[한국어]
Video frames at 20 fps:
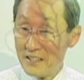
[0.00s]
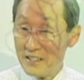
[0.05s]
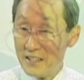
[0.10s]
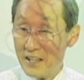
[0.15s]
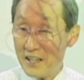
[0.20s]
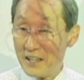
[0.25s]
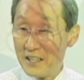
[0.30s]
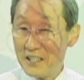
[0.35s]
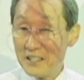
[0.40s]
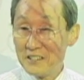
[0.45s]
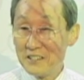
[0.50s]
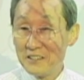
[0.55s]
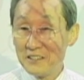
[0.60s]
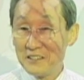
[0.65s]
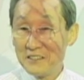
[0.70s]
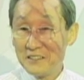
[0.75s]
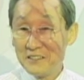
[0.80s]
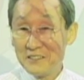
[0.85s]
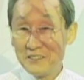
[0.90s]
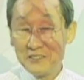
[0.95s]
내가
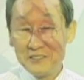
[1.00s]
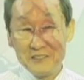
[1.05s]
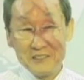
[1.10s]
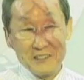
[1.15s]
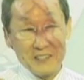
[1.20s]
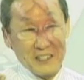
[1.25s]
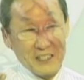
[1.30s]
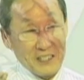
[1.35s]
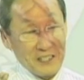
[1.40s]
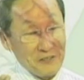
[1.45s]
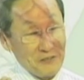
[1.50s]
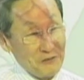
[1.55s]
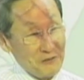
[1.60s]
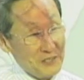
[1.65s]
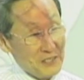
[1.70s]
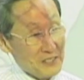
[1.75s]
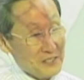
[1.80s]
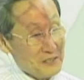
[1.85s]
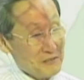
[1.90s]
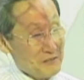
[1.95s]
너를 쉬게
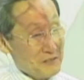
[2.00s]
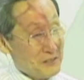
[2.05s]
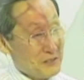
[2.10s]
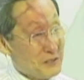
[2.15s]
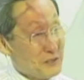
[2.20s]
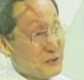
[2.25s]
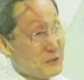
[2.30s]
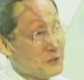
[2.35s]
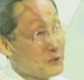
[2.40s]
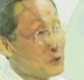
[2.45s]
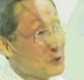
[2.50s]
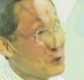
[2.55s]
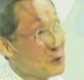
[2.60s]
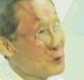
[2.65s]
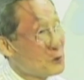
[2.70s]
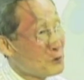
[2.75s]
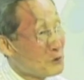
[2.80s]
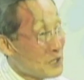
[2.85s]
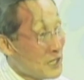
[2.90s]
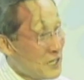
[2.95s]
해주지 않으면 너희는
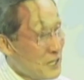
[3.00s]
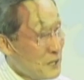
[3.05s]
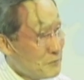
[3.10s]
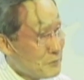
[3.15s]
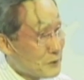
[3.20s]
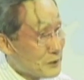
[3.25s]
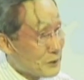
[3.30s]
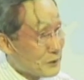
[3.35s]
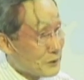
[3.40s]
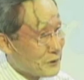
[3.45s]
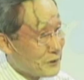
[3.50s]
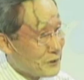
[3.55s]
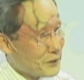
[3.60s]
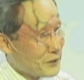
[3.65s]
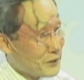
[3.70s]
쉴 수가 뭐예요?